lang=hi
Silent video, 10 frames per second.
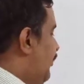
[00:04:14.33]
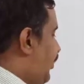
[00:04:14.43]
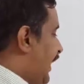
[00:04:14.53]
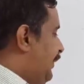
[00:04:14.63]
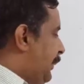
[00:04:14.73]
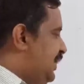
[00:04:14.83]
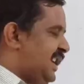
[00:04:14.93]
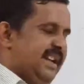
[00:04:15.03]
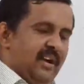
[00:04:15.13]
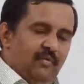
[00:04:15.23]
फाइव के
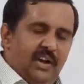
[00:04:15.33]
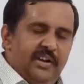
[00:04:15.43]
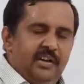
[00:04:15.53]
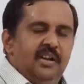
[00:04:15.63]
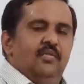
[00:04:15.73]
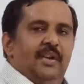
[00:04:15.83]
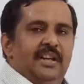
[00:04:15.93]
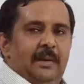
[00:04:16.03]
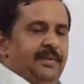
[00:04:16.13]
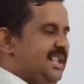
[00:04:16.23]
पीछे क्या वन
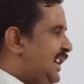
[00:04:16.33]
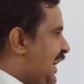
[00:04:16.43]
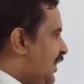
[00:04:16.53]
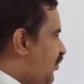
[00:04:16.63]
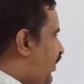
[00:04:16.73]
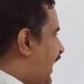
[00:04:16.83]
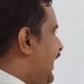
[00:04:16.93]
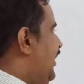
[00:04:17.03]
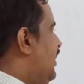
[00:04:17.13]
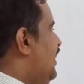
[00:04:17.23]
वन के पीछे क्या
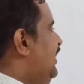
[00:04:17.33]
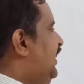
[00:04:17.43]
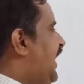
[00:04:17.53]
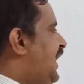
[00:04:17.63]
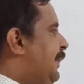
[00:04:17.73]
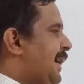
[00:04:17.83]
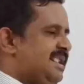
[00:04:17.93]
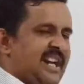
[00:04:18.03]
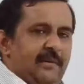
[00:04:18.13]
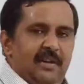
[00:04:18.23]
फाइव थ्री की बैक
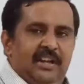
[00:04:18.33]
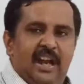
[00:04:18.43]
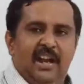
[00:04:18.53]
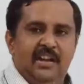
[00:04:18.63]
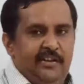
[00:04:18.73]
साइड में क्या